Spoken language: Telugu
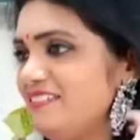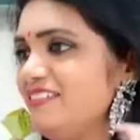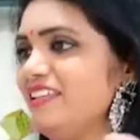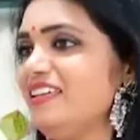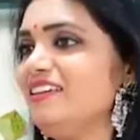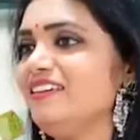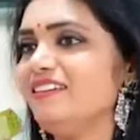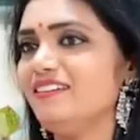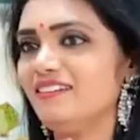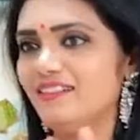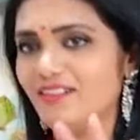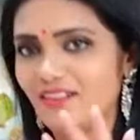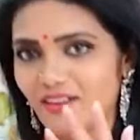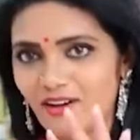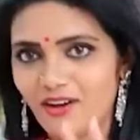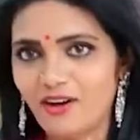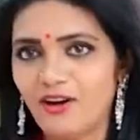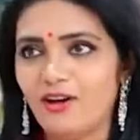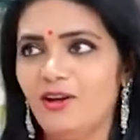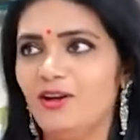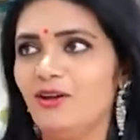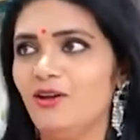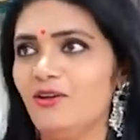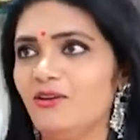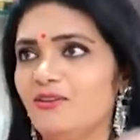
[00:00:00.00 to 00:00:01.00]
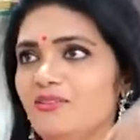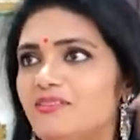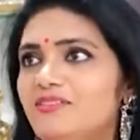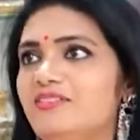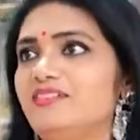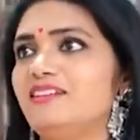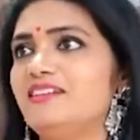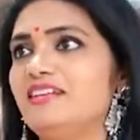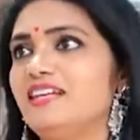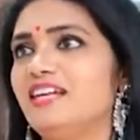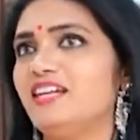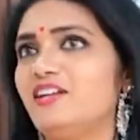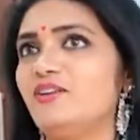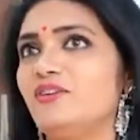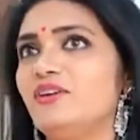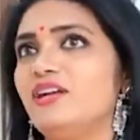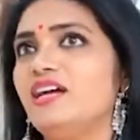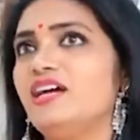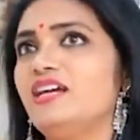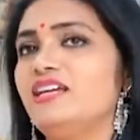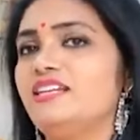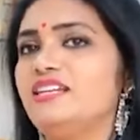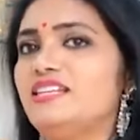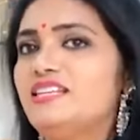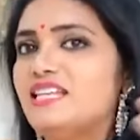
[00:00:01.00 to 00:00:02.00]
ఇది హాల్లో ఇక్కడ
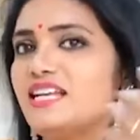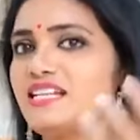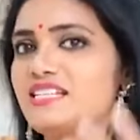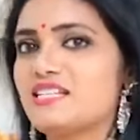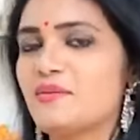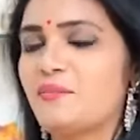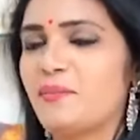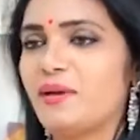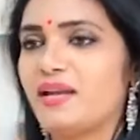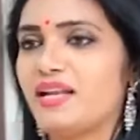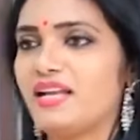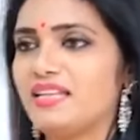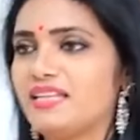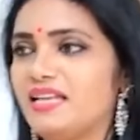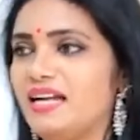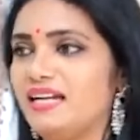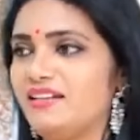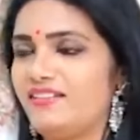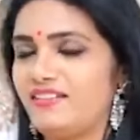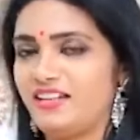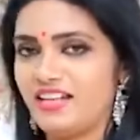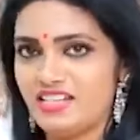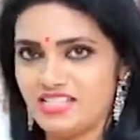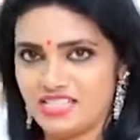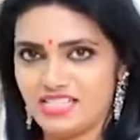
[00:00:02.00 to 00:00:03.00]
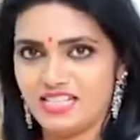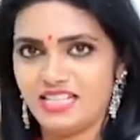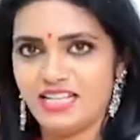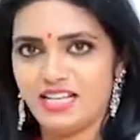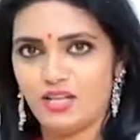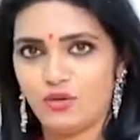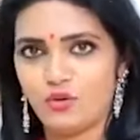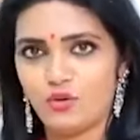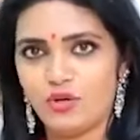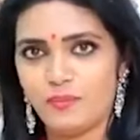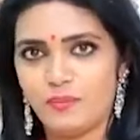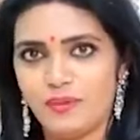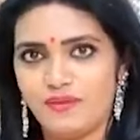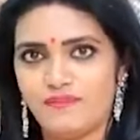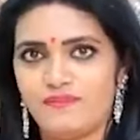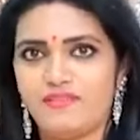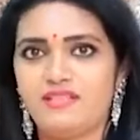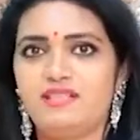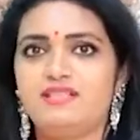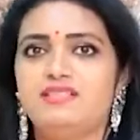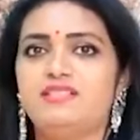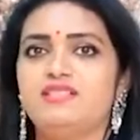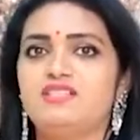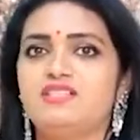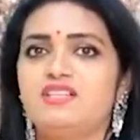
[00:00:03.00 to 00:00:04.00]
కూడా ఆయన నాకు చెప్పాను కదా ఆ ట్రెడిషన్కి ఎక్కువగా
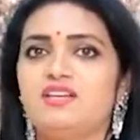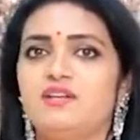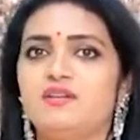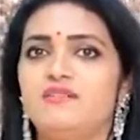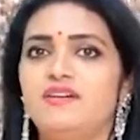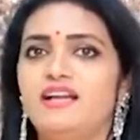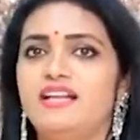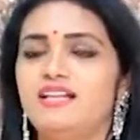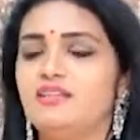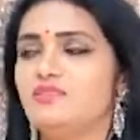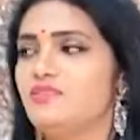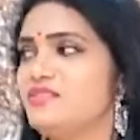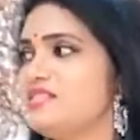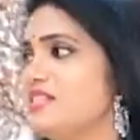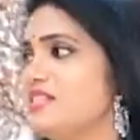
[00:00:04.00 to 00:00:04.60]
ప్రిఫరెన్స్ ఇచ్చారు వాల్యూ